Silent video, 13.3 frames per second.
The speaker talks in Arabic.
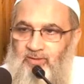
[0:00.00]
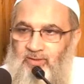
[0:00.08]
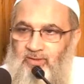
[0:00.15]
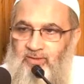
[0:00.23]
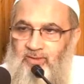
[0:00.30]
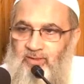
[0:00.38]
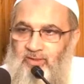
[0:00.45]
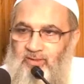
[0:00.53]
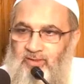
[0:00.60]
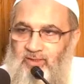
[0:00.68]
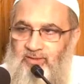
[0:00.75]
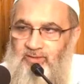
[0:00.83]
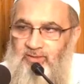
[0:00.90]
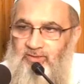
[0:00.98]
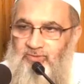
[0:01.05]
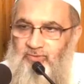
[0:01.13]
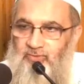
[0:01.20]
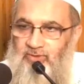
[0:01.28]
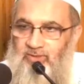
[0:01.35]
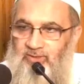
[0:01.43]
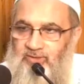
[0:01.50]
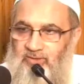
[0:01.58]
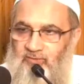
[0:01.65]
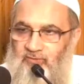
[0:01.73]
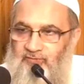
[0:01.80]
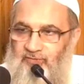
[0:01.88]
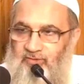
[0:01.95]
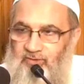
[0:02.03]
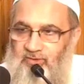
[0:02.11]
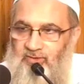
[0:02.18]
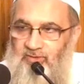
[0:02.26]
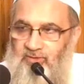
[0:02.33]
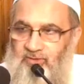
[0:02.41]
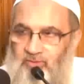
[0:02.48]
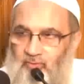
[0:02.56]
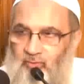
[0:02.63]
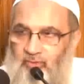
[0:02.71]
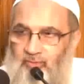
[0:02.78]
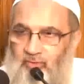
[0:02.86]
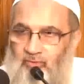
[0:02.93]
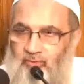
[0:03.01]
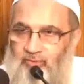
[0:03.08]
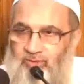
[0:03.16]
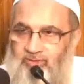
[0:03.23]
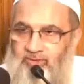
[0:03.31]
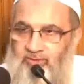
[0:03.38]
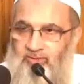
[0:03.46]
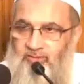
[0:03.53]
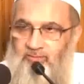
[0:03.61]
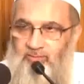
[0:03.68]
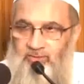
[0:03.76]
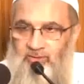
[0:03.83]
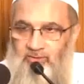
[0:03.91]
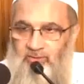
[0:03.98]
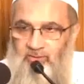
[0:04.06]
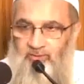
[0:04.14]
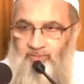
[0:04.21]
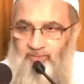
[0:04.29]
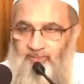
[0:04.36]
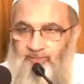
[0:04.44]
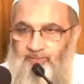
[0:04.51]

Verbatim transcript: كان يحتاج إلى توفيق ومعونة من الله